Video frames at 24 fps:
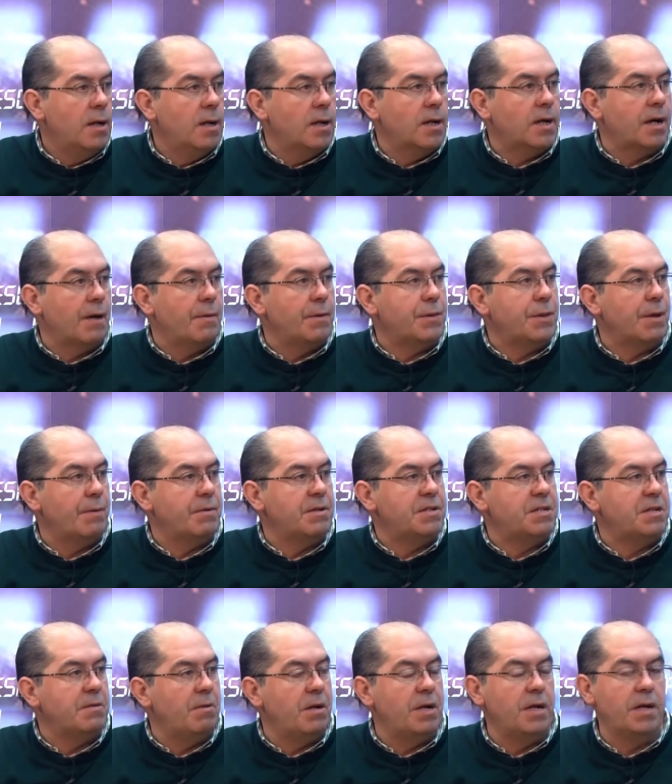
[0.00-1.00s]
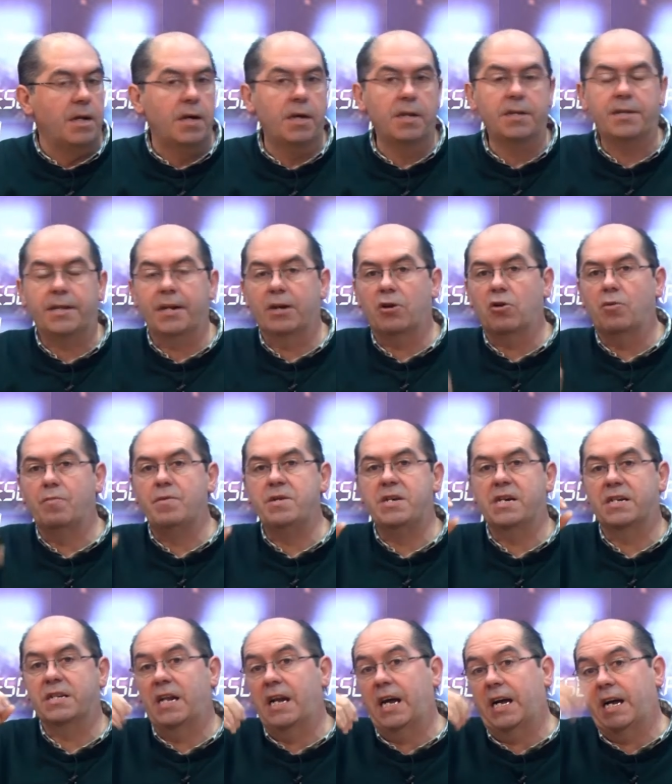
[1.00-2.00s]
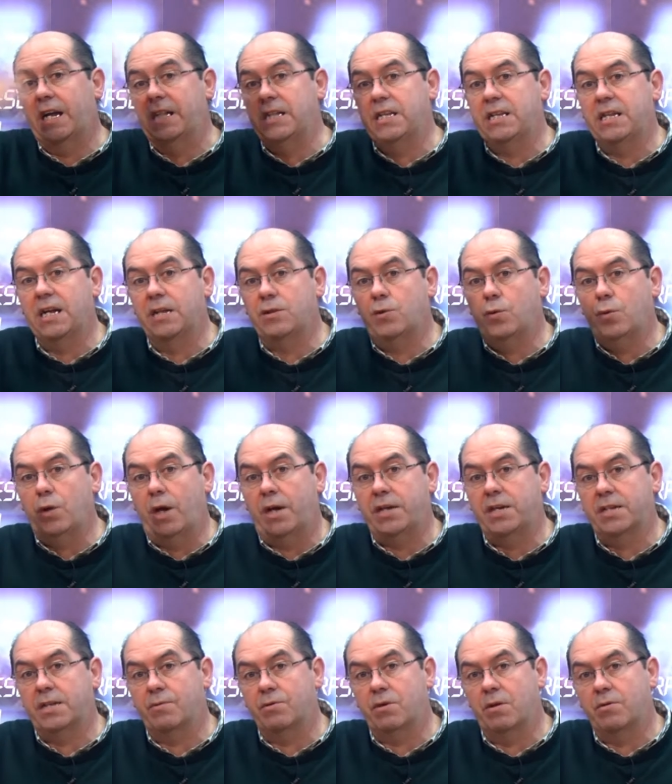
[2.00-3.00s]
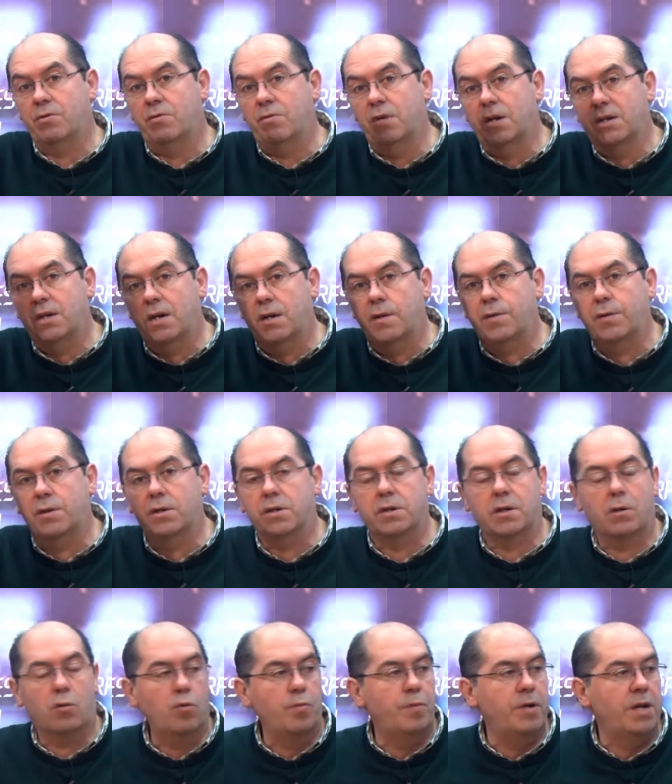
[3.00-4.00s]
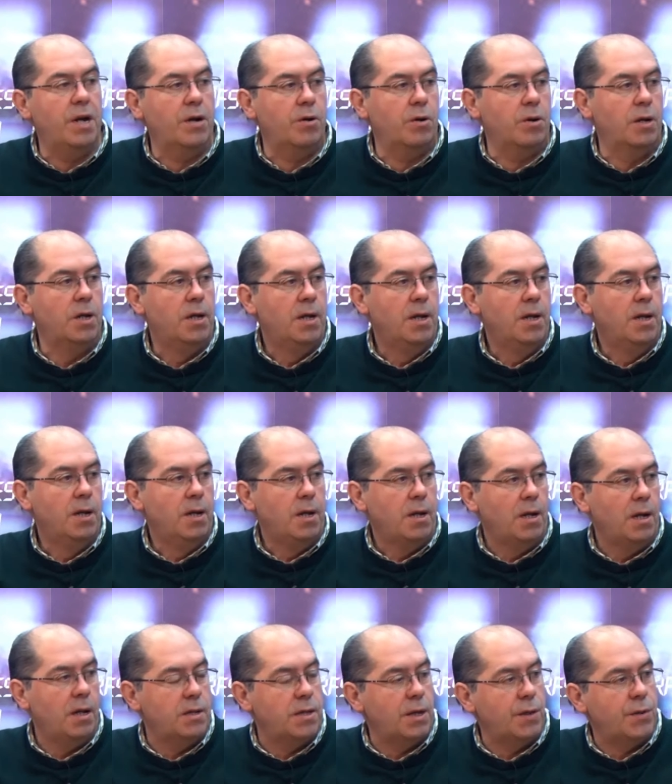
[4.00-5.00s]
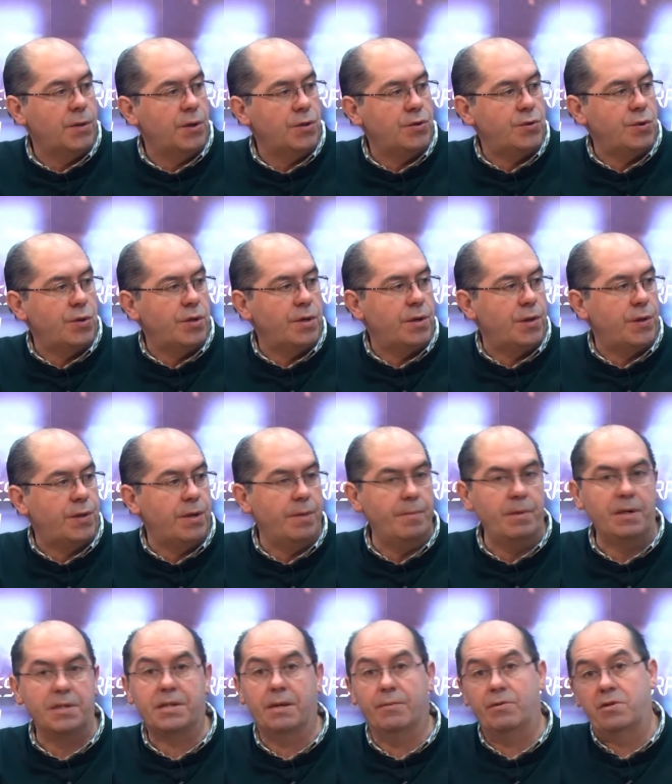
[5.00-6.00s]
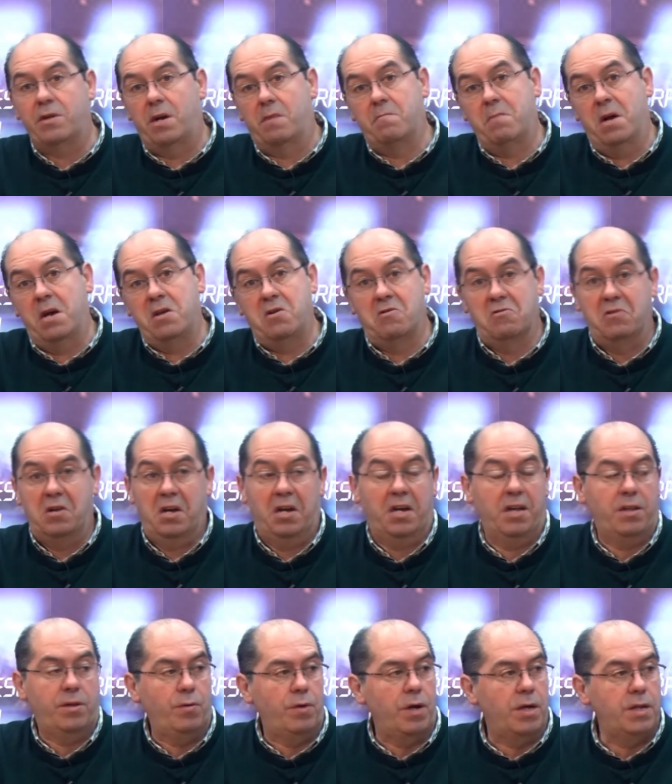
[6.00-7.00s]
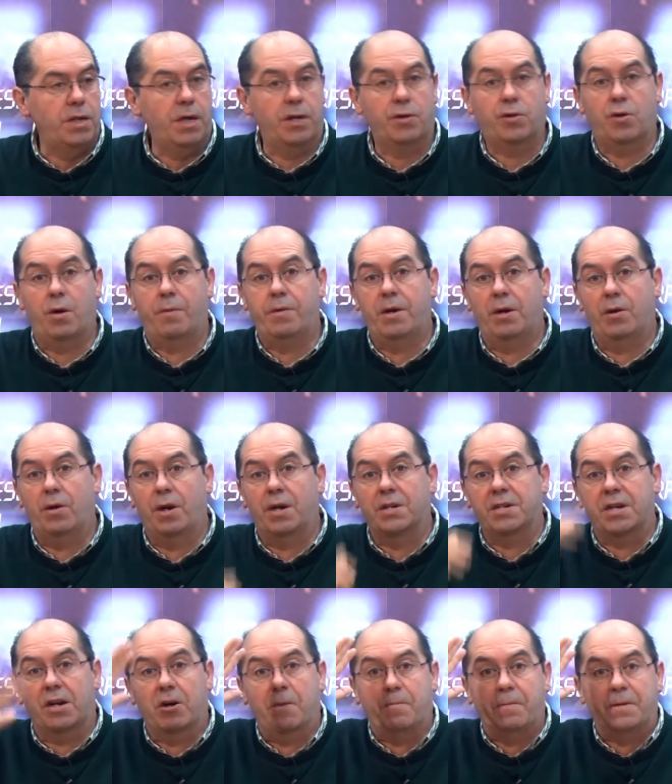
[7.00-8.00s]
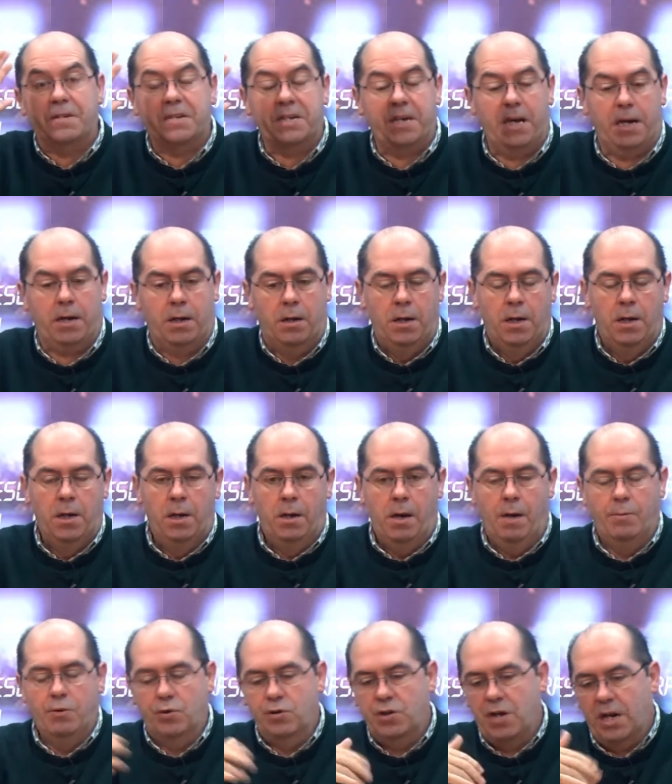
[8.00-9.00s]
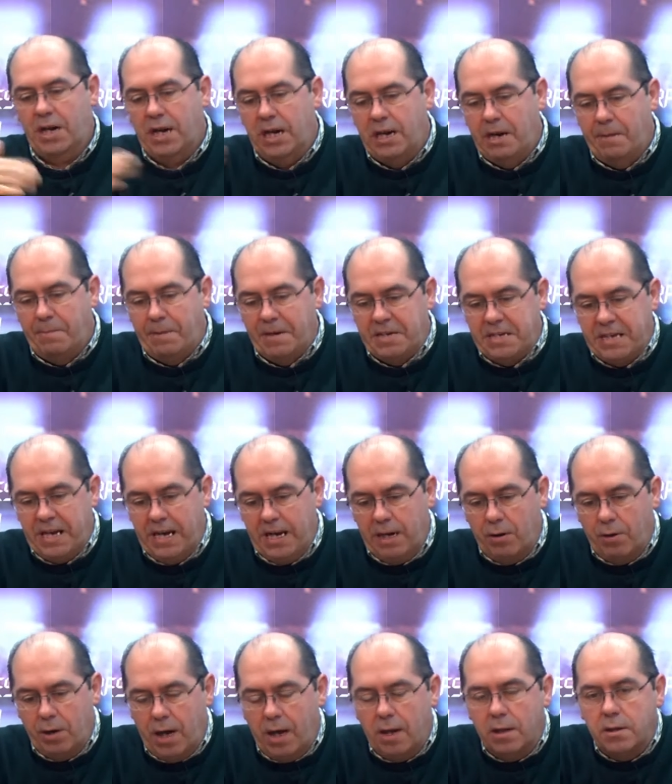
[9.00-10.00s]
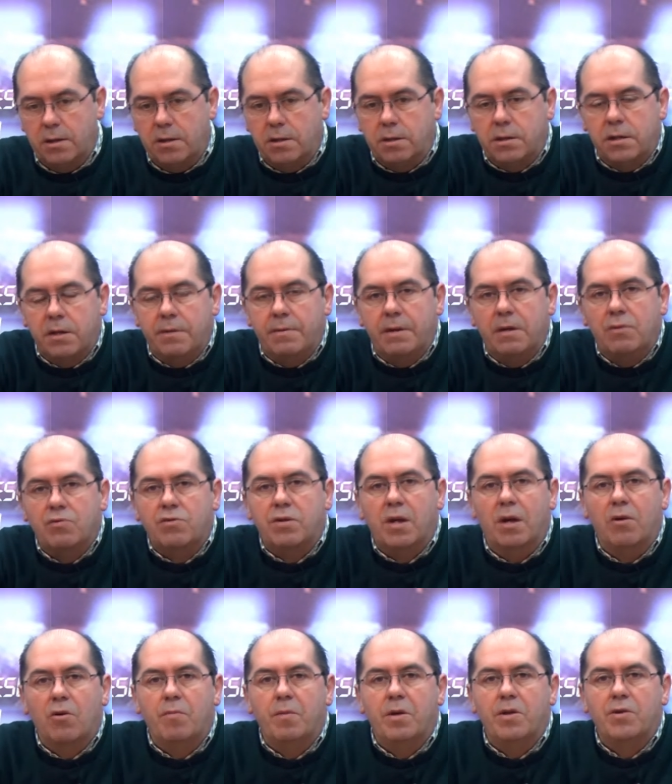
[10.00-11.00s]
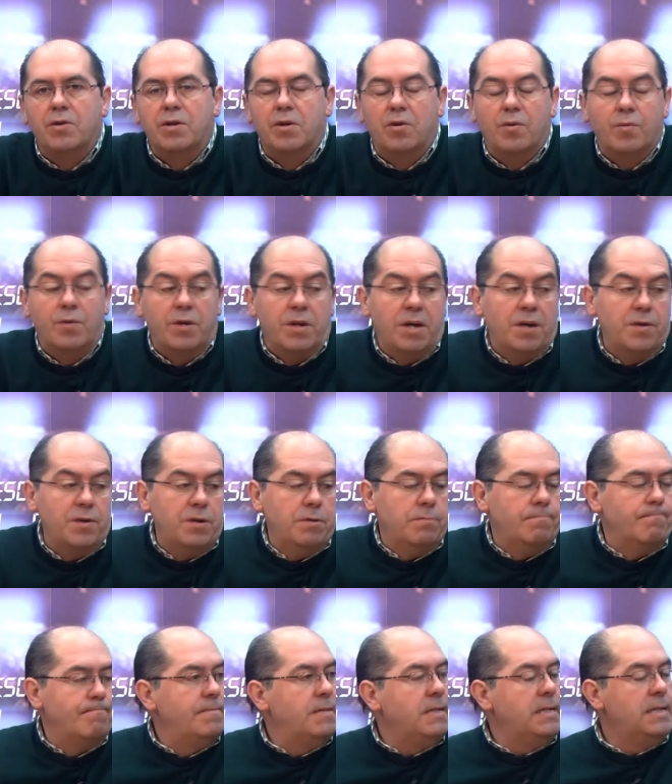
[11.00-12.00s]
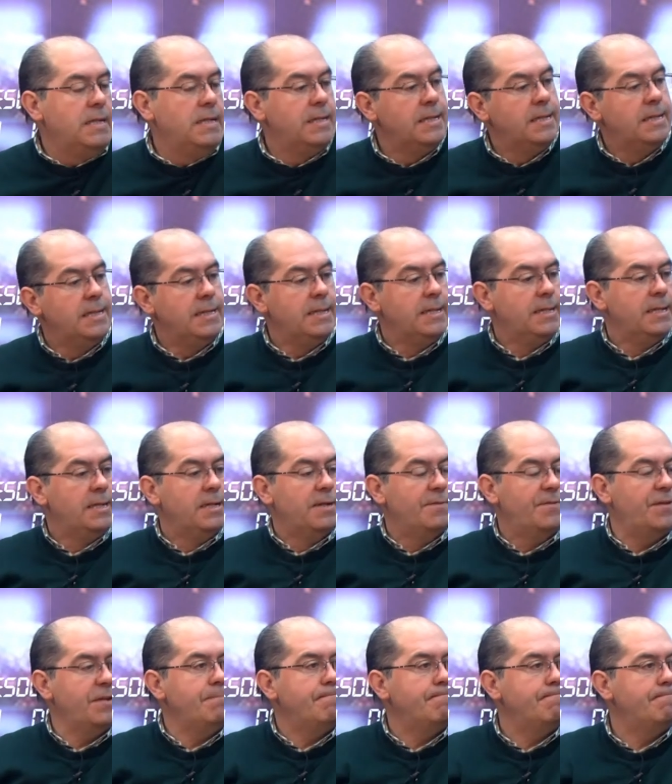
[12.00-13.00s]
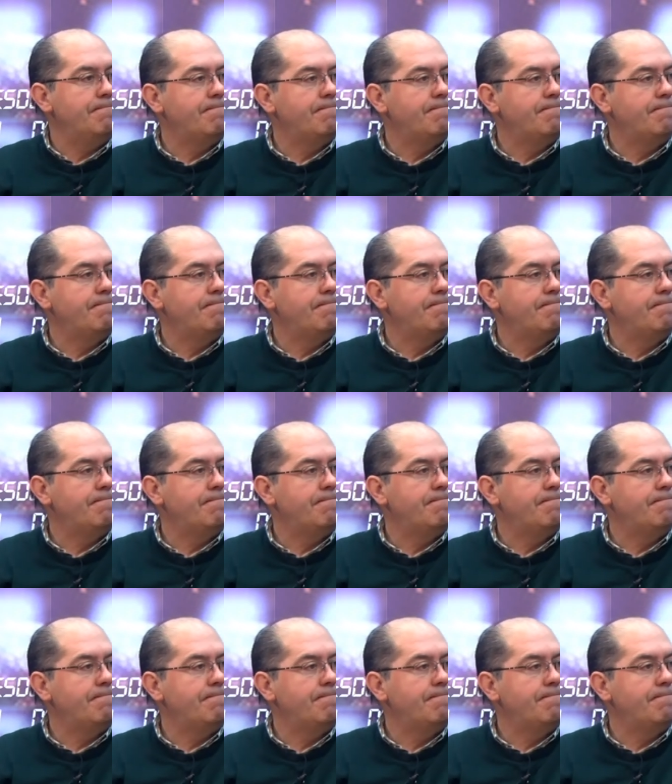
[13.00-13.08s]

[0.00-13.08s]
cabeza visible, entre comillas, de la candidatura. Y estamos hablando de unas elecciones que culminaron el 18 de diciembre, estamos ya en mayo, o sea, que una idea, todavía no la han sacado a pasear. Vamos, no sacarle a pasear, oiga, llévele usted a los medios de comunicación. En fin.